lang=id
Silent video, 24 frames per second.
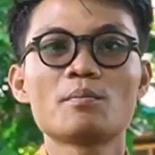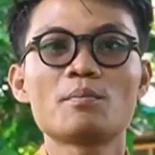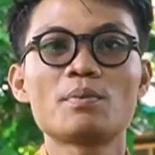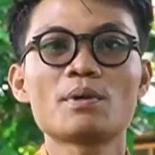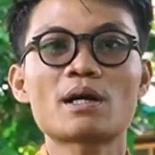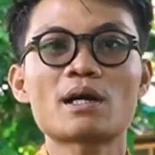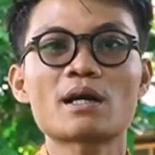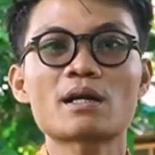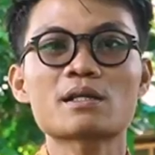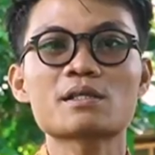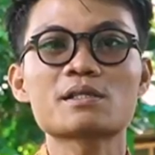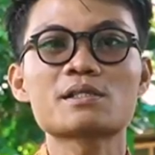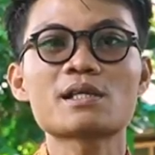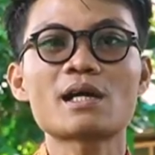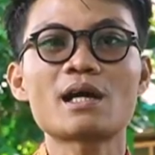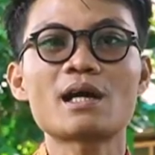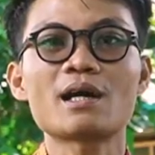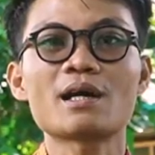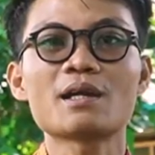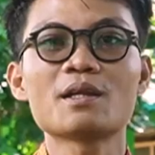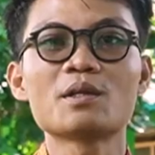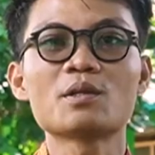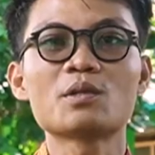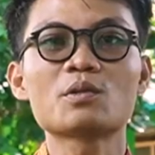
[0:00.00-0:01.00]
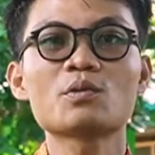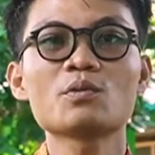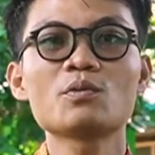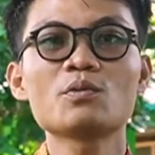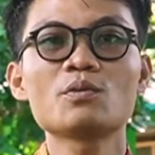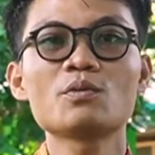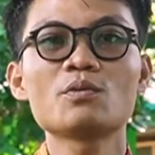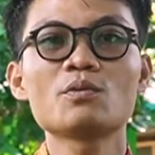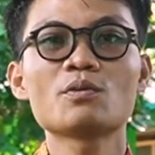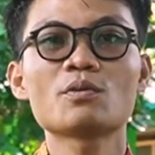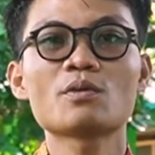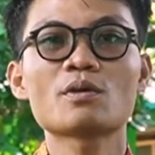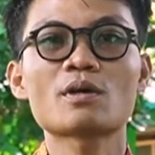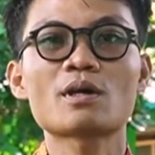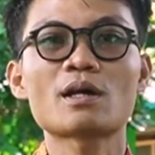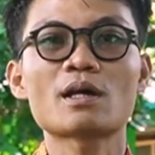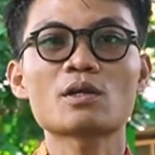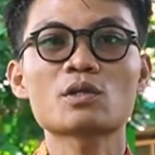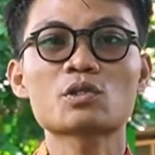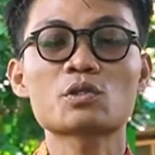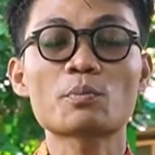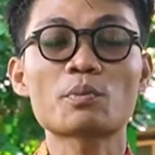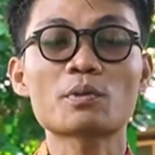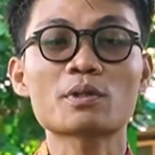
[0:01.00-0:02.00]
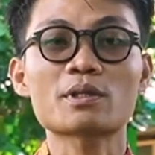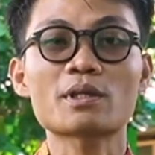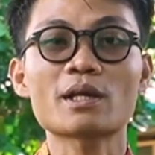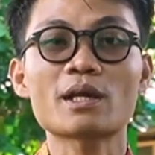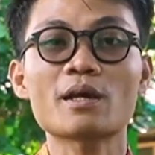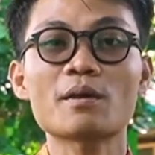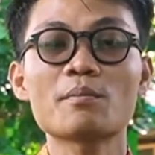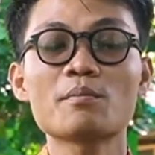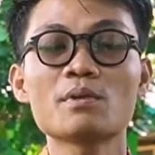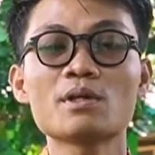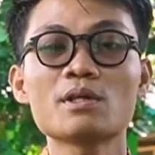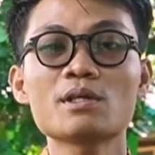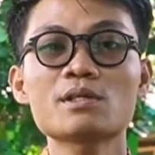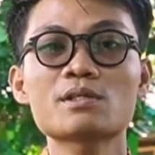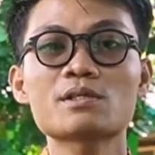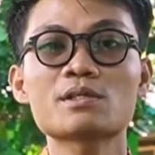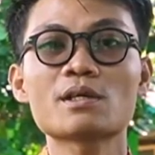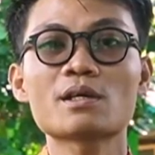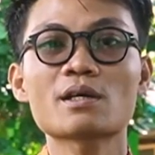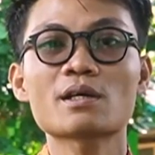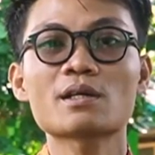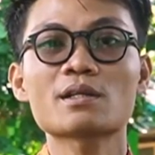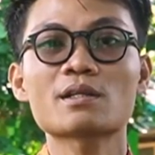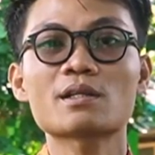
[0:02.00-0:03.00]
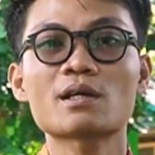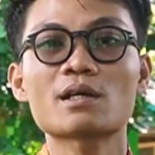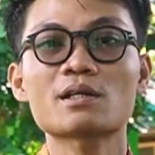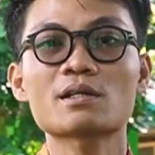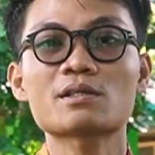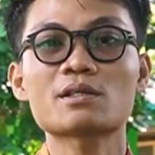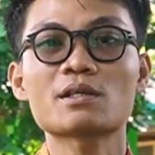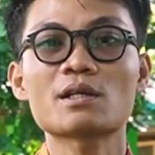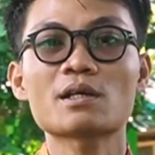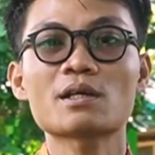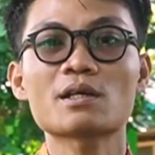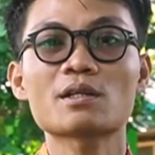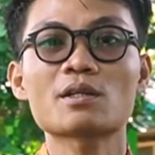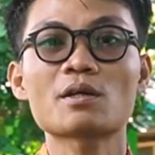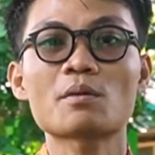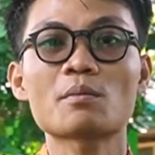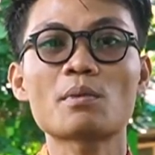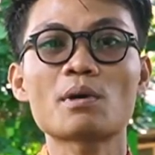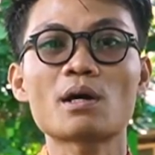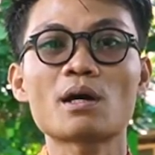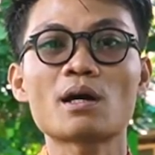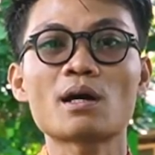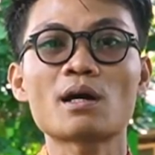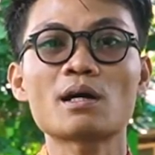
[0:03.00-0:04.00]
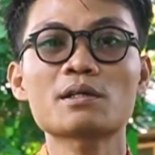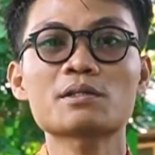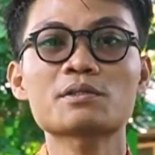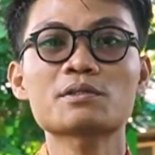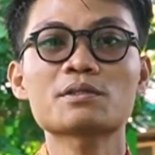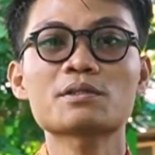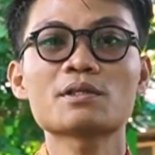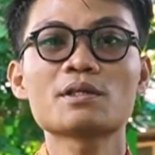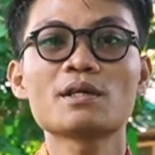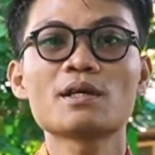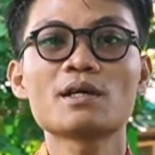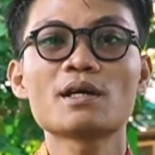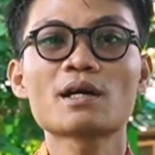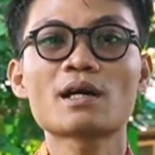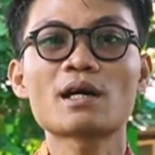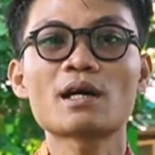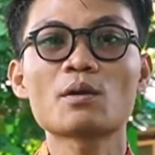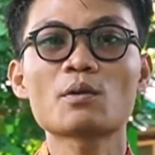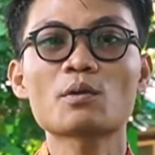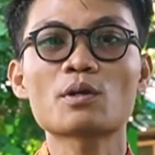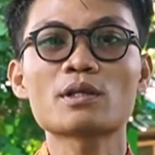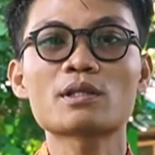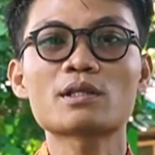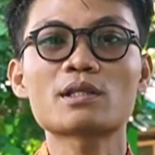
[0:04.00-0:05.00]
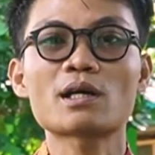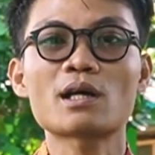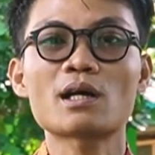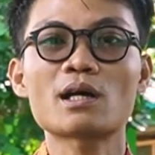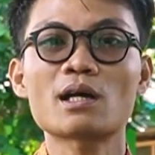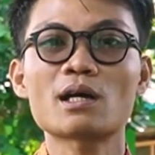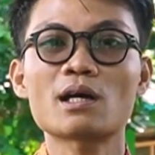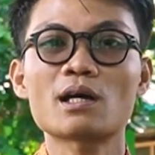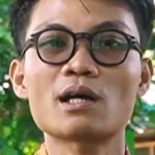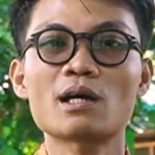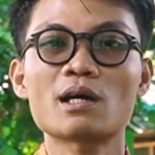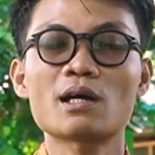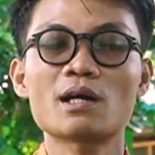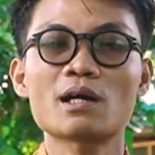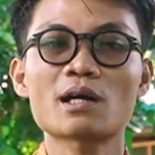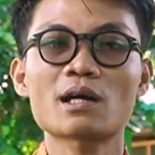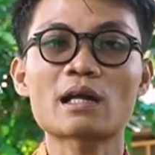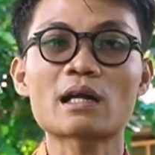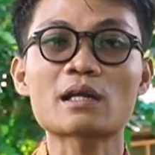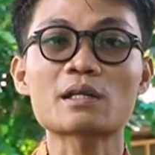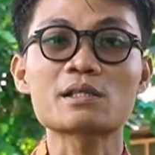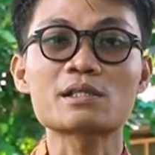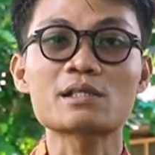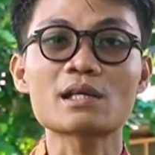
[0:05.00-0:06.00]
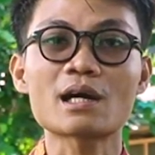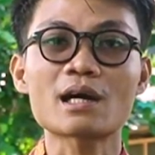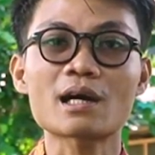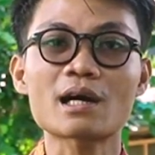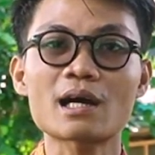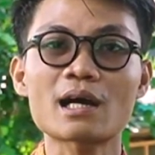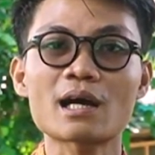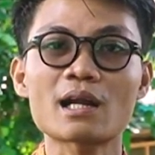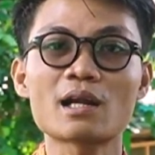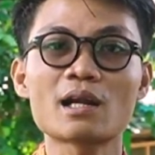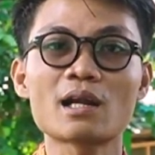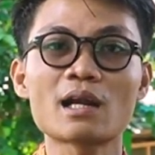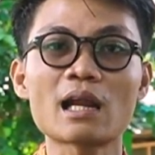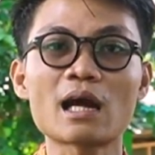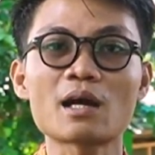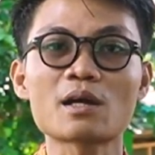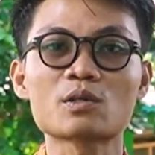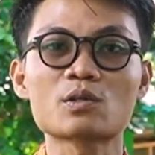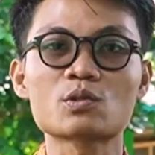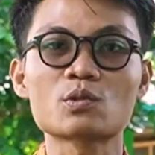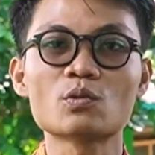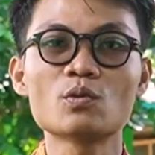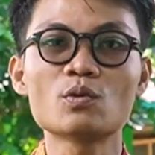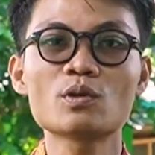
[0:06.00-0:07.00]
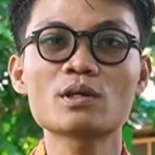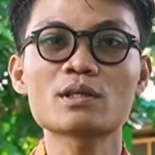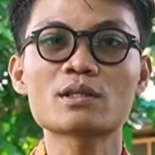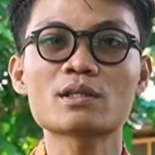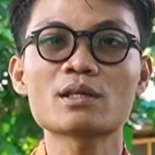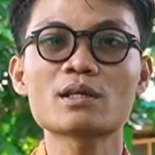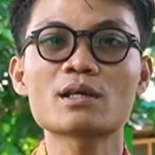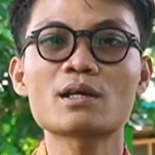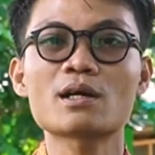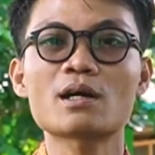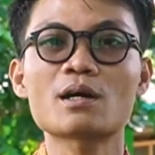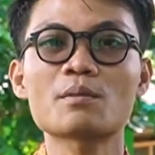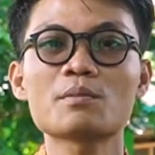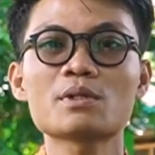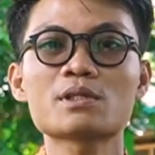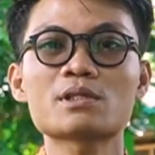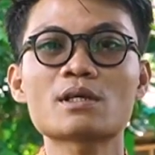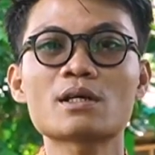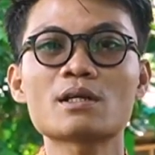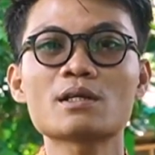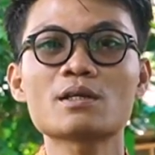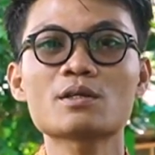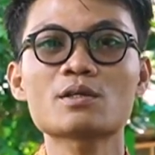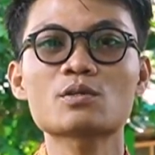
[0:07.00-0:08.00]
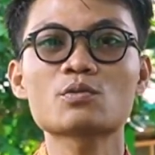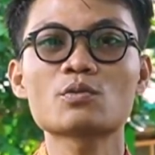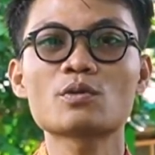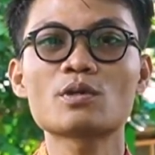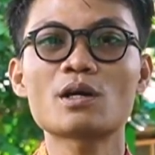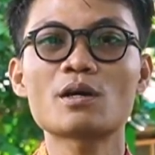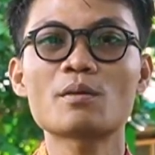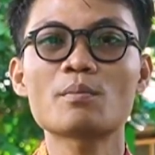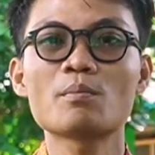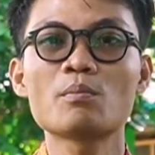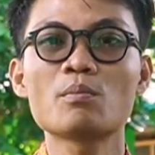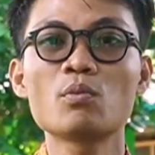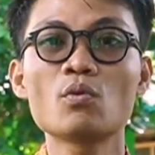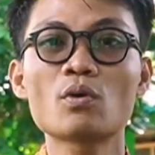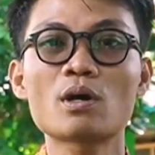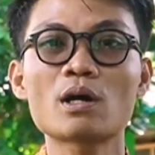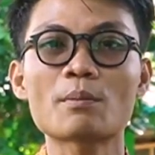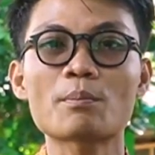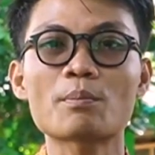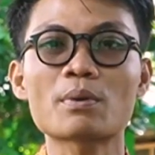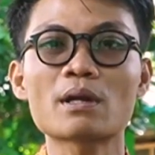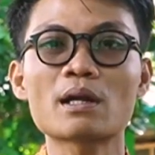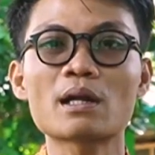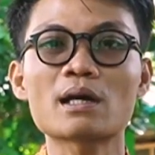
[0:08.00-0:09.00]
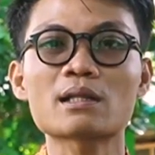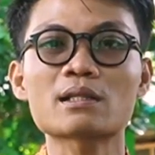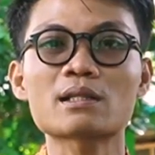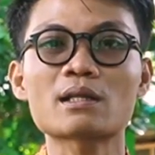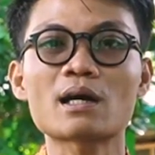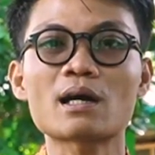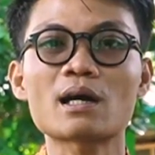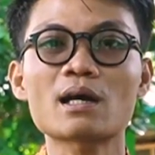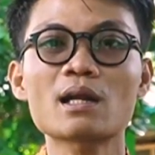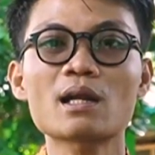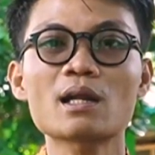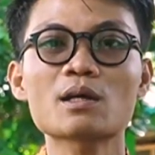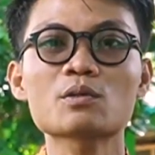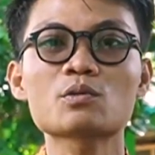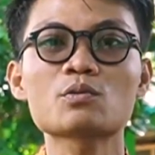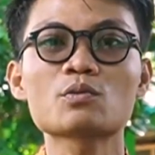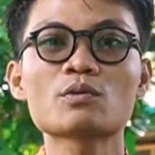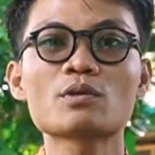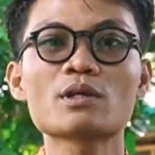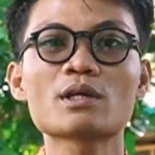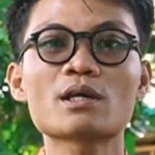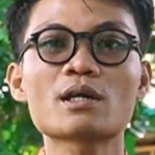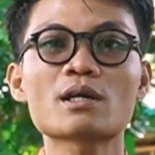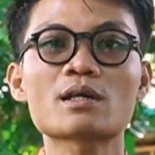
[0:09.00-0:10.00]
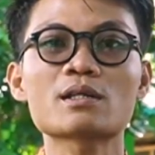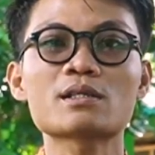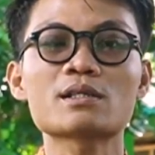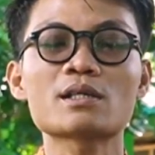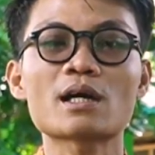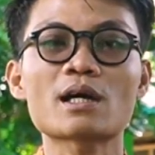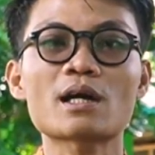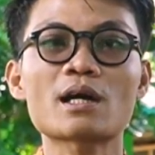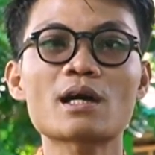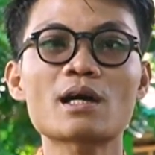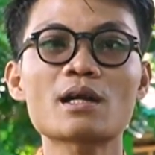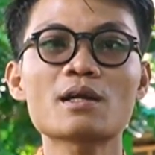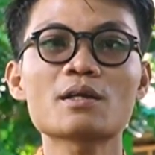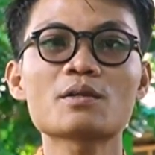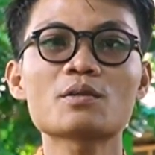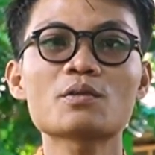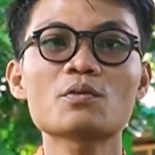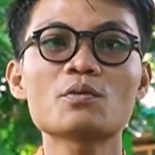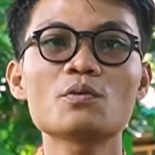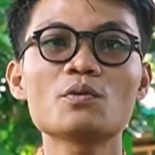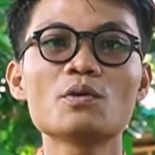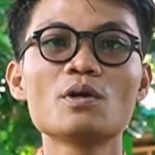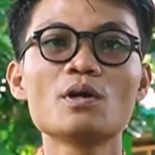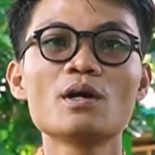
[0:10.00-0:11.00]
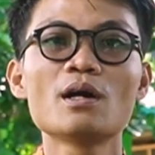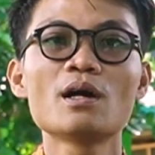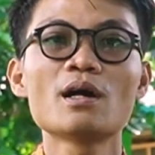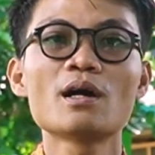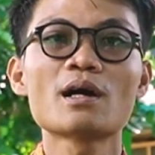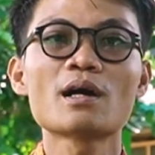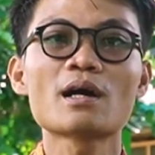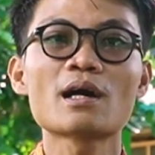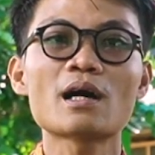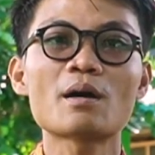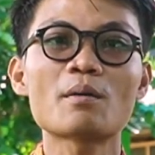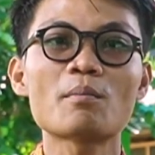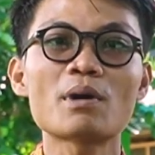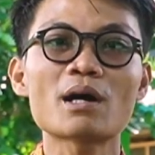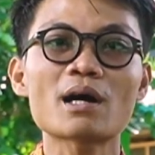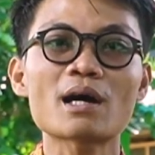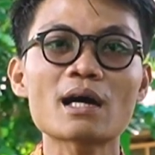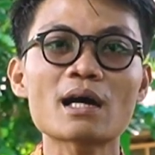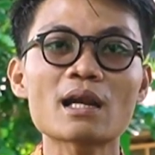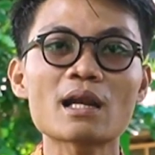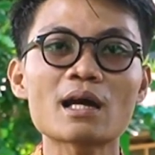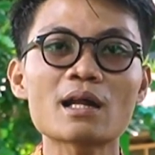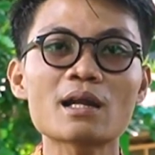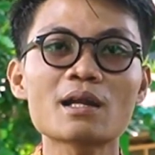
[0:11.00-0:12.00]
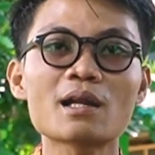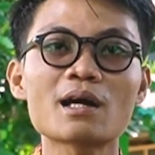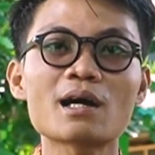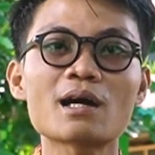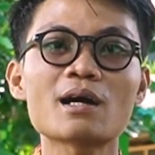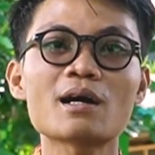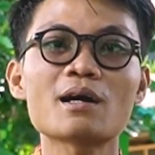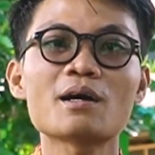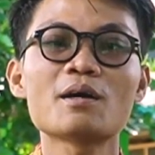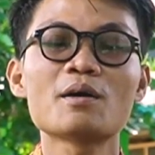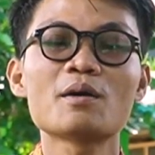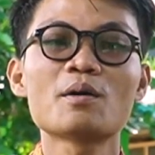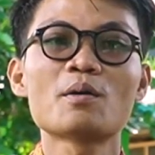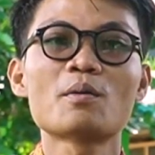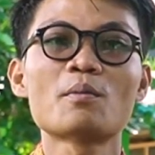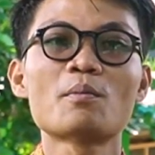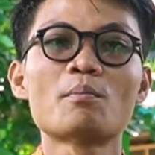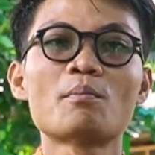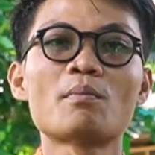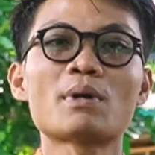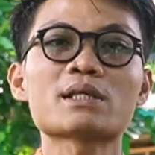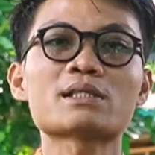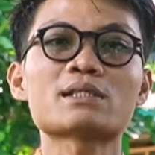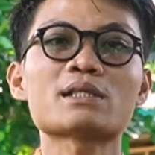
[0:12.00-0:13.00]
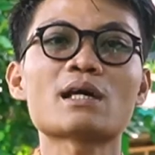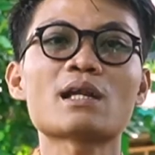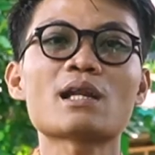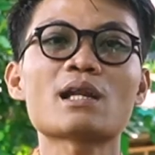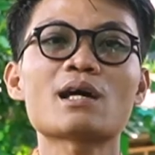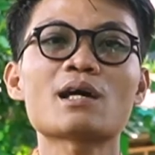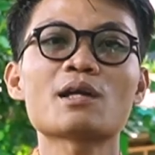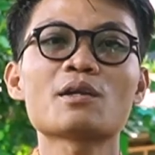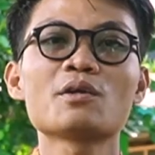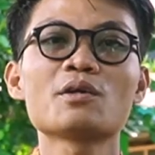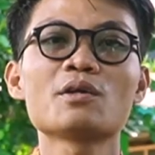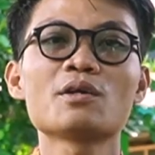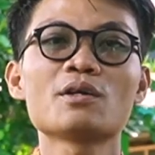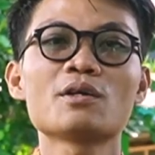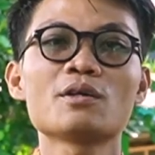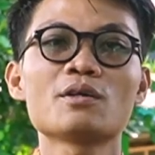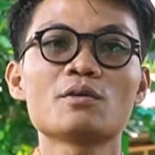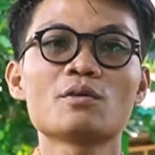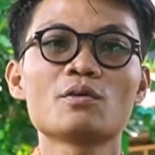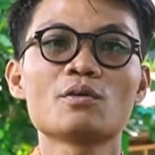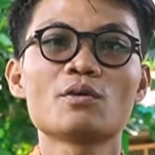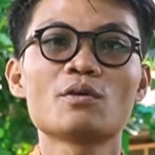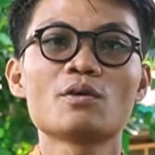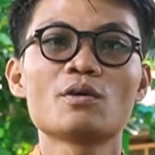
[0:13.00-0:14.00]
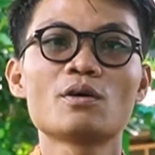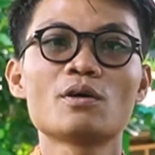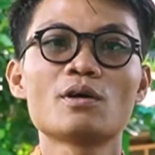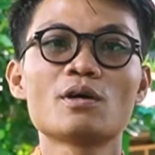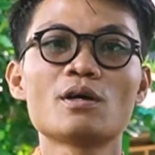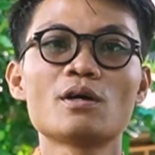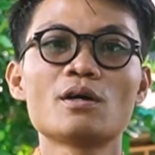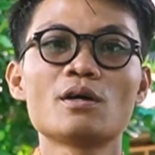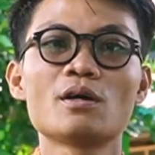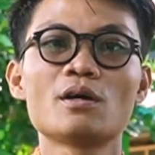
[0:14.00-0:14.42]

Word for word: pekerjaan itu kalau seperti emis yang kita sedang kita bahas kalau kita kerjakan langsung ketika misalnya sudah buka pendataan langsung dikerjakan itu nggak bakal ada masalah di uh,